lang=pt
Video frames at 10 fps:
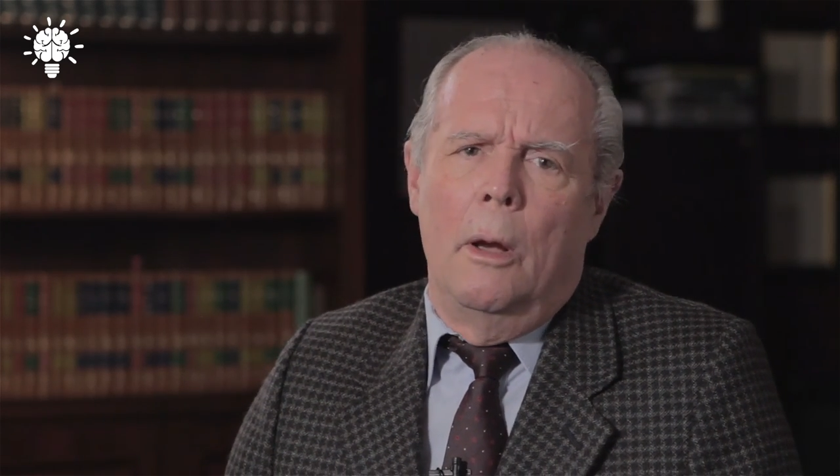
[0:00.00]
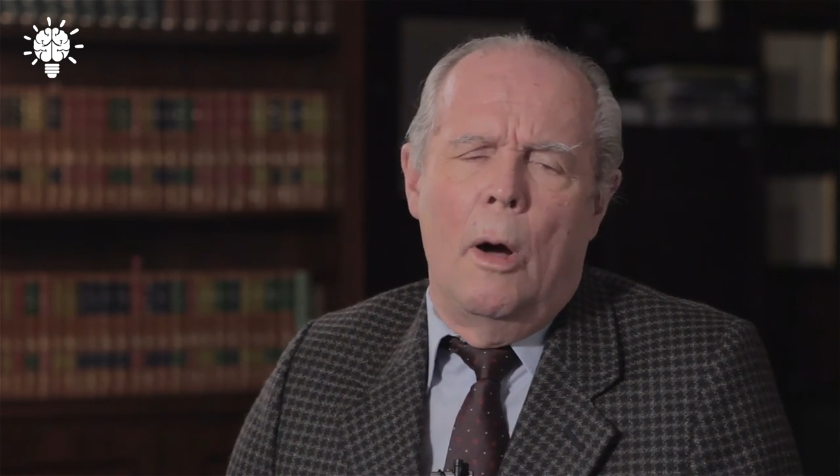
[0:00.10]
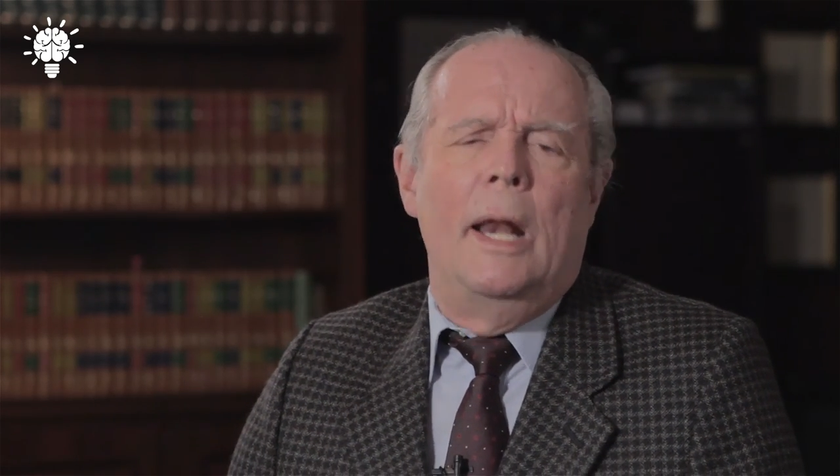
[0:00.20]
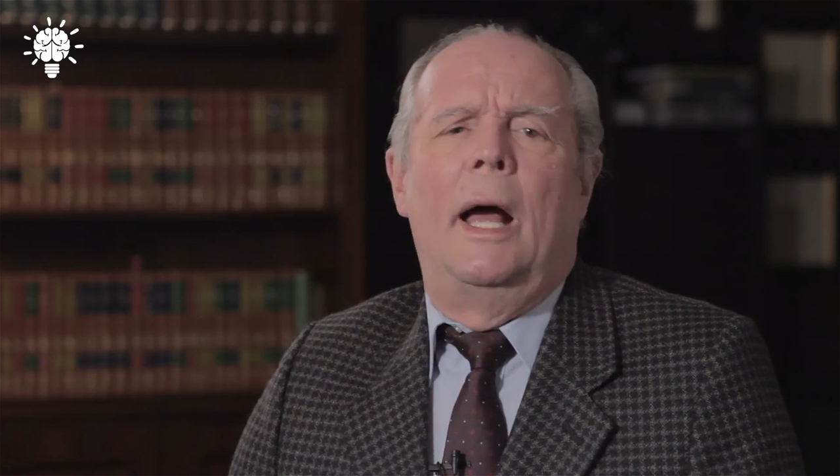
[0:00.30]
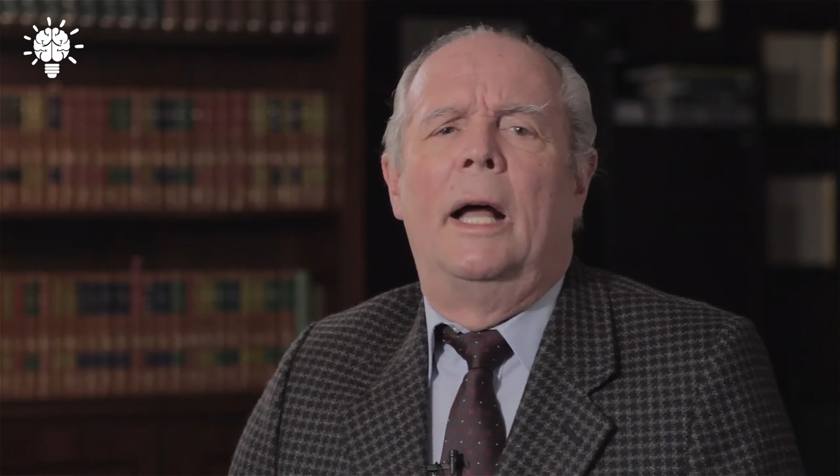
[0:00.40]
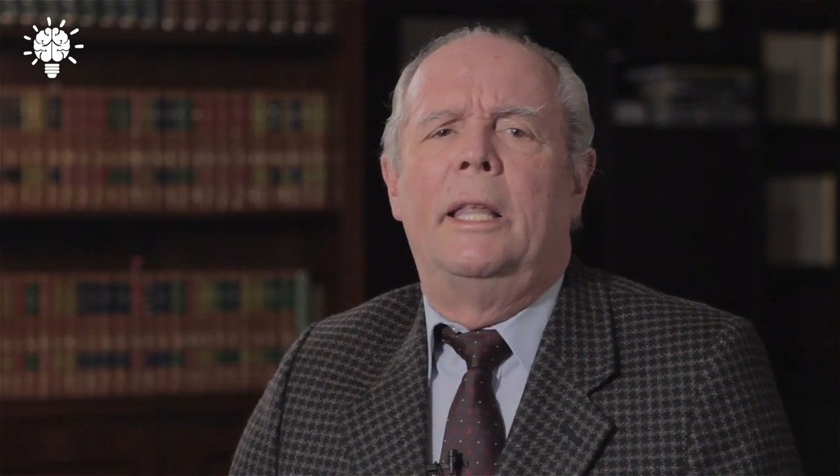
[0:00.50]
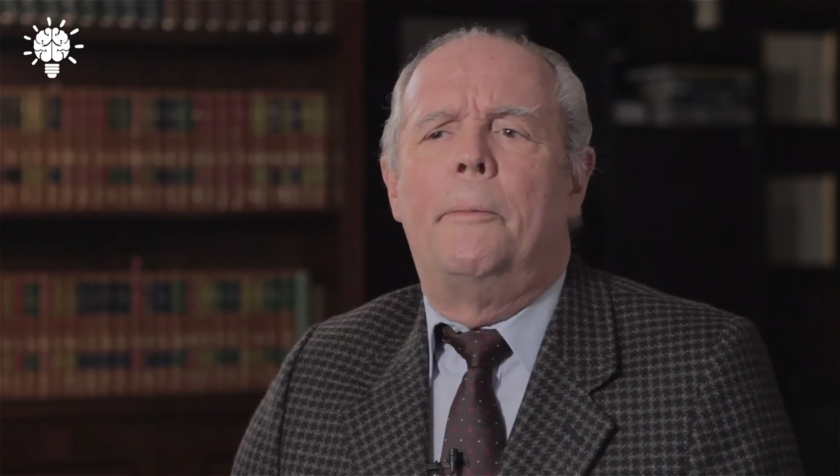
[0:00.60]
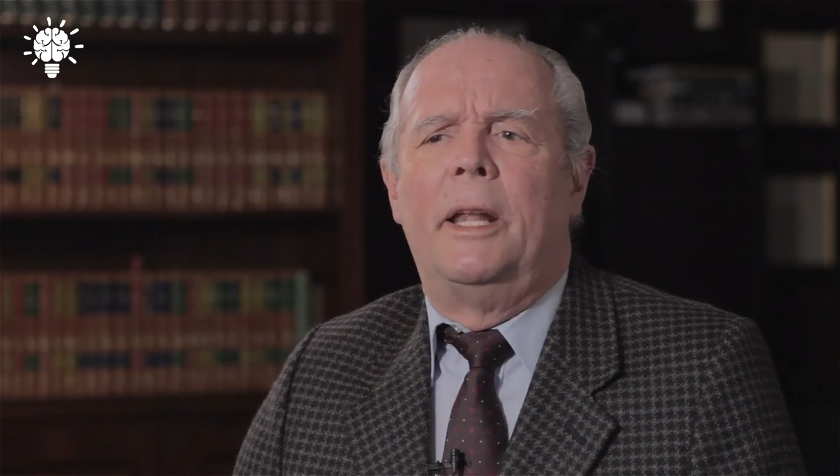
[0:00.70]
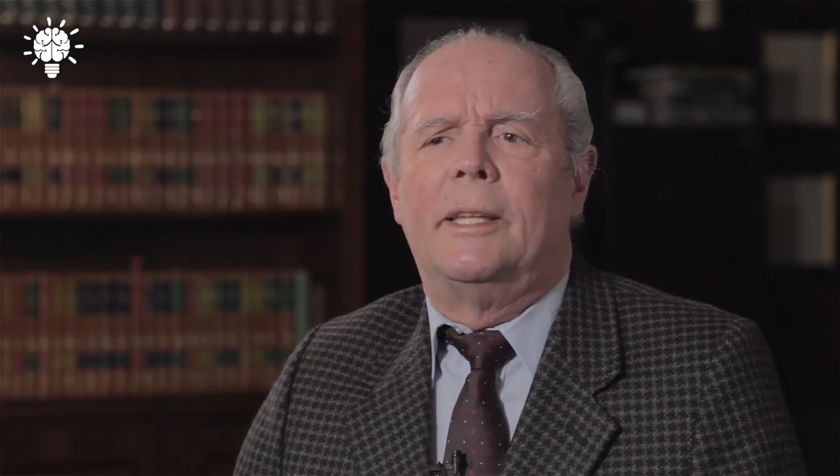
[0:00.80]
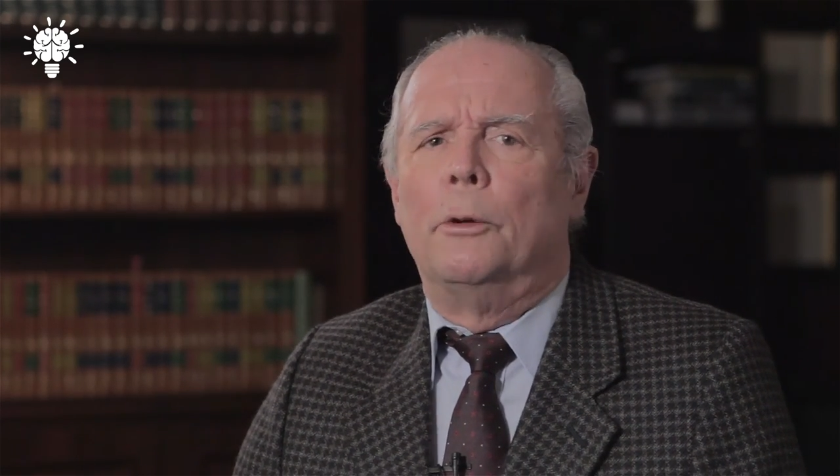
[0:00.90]
Olha, a
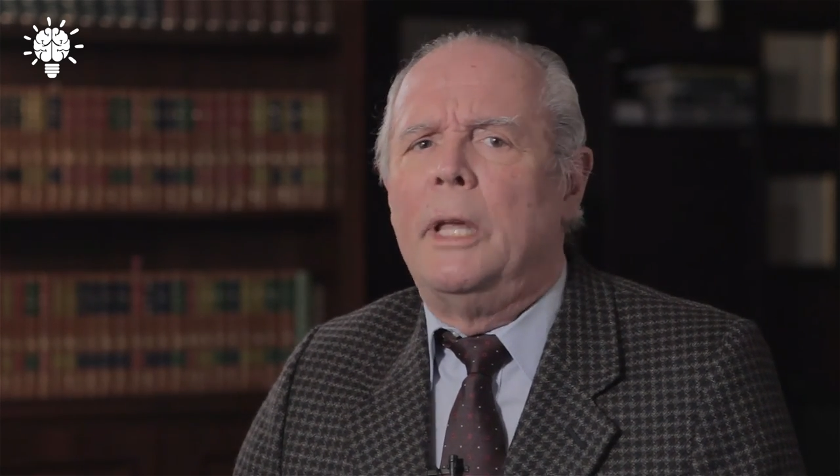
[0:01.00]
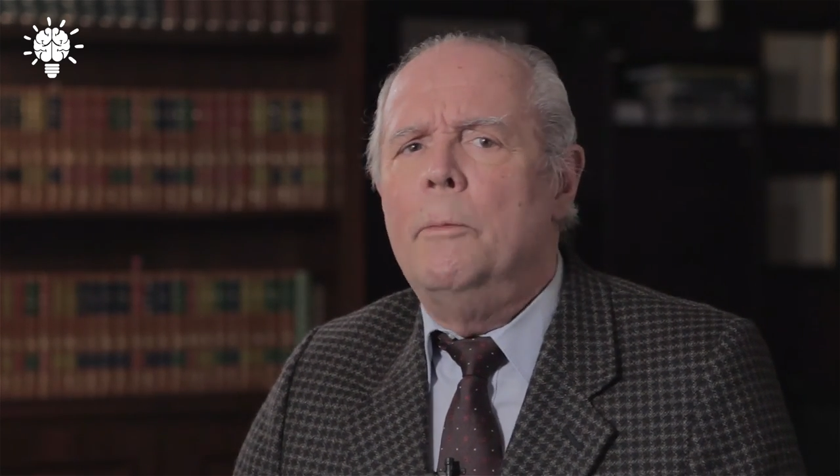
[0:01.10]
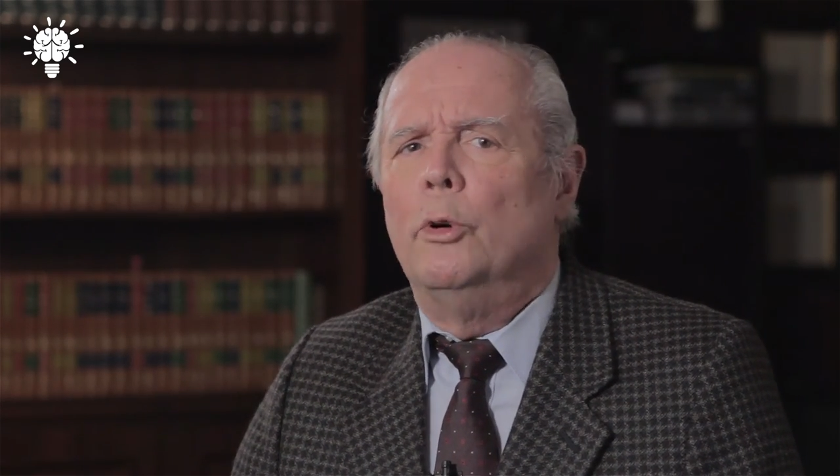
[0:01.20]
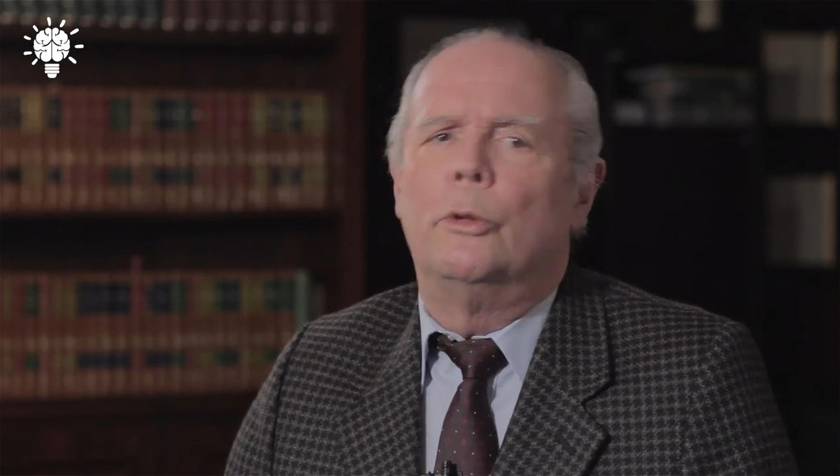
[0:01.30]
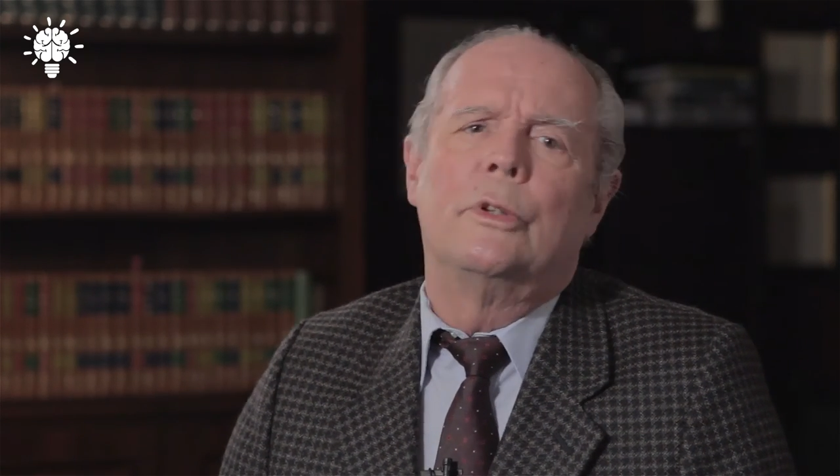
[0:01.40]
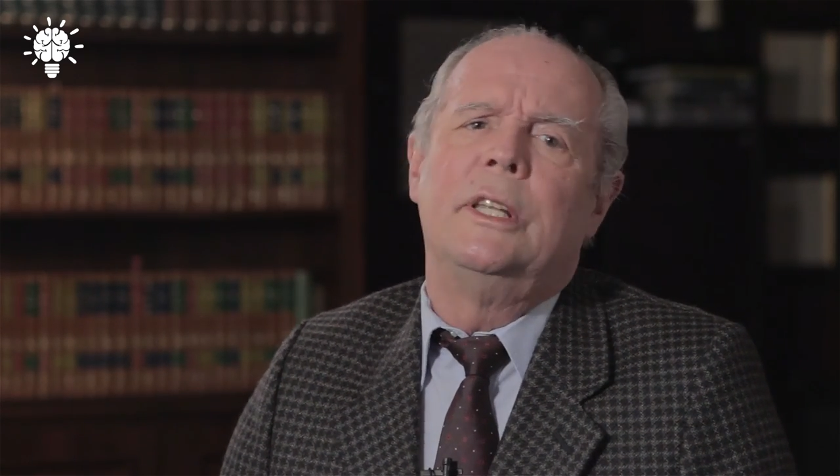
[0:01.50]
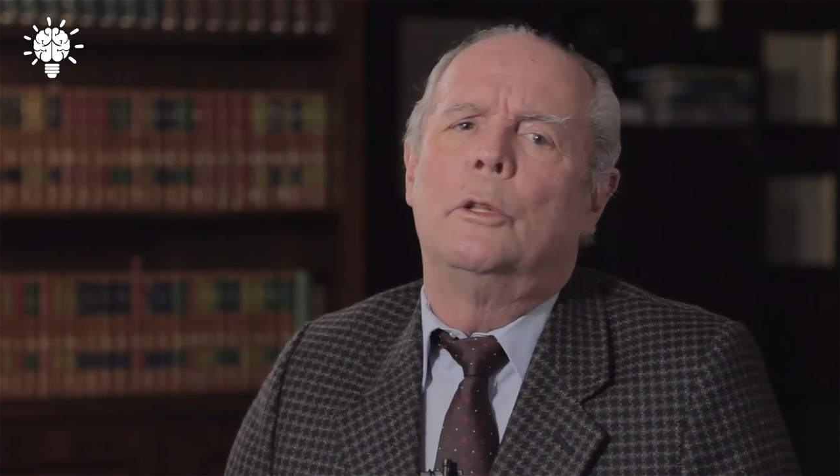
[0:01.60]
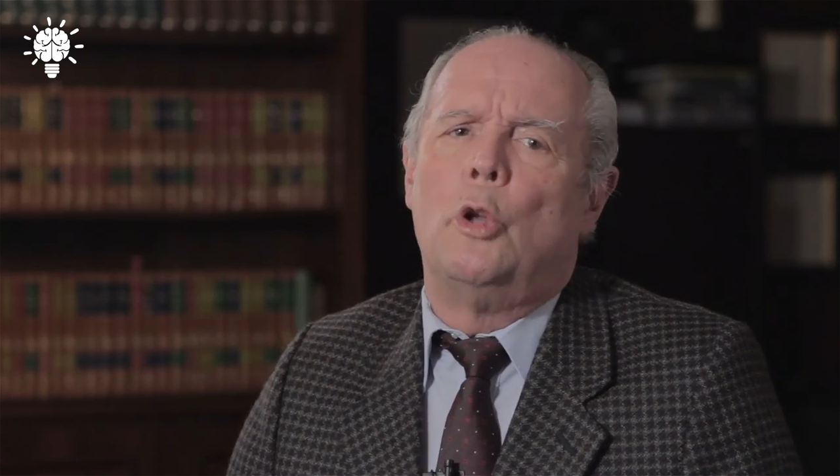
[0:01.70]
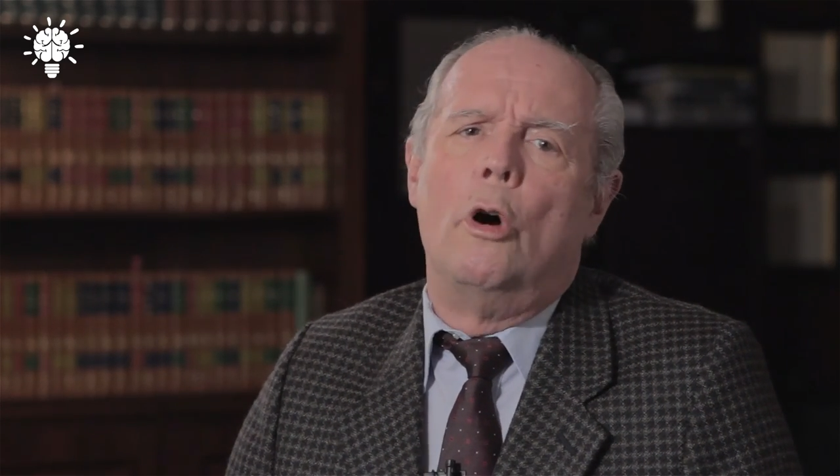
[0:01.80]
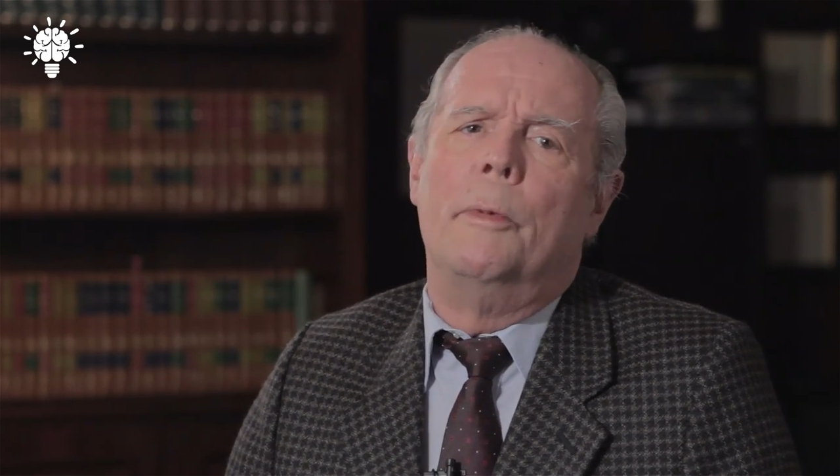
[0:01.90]
depressão tem muitos
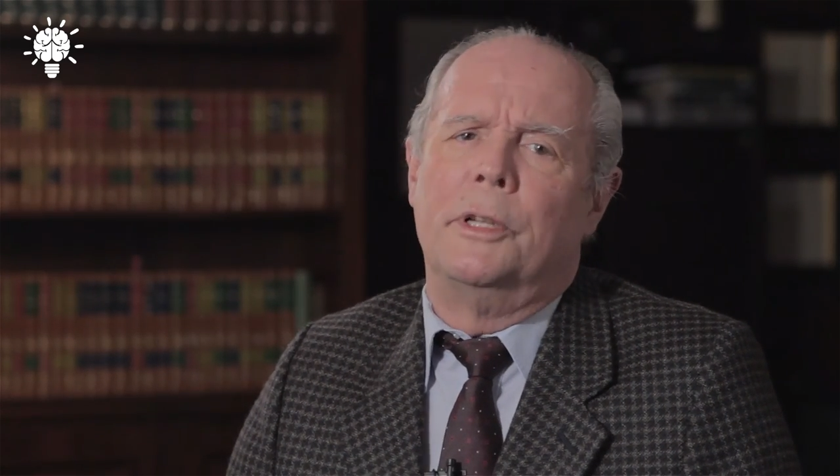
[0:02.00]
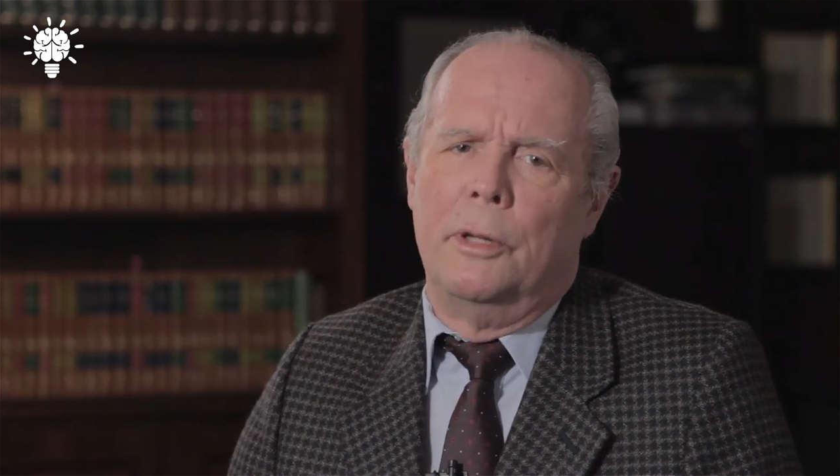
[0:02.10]
sintomas,